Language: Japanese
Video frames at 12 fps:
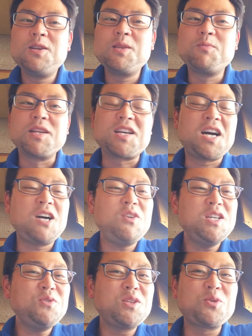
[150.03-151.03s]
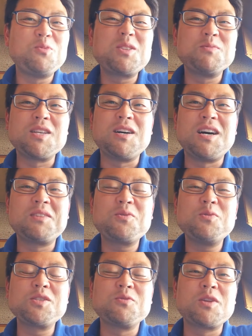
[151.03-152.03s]
でもね、かわいそうだって思ってもさ、あの
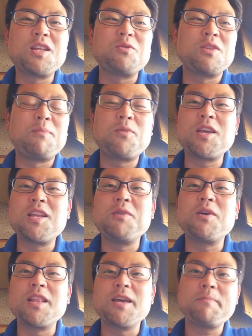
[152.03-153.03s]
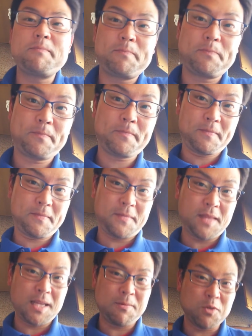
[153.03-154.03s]
当時の俺だと何もできないわけで。
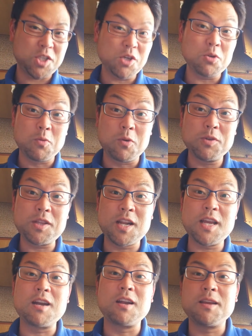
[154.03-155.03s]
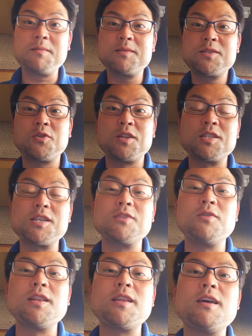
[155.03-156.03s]
何もしようとも思ってないからね、それに付け
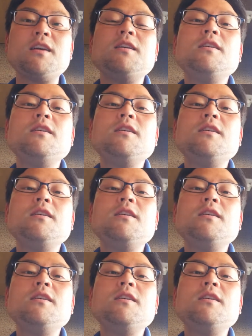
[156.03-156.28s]
加えて。